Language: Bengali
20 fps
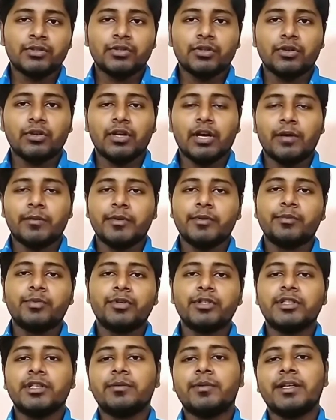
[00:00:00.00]
সো আমি
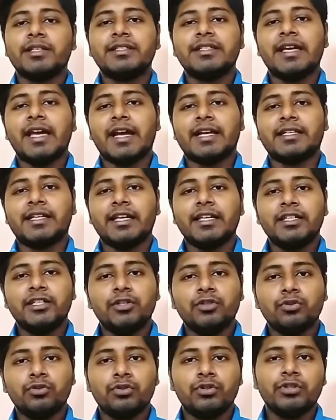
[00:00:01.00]
বুঝতে পারছি একটা
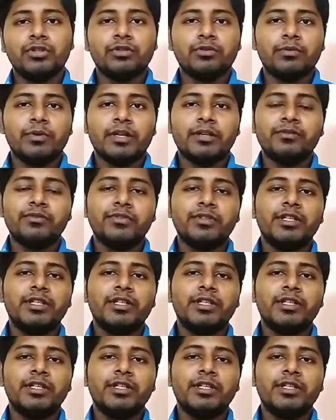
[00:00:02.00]
ইউটিউবের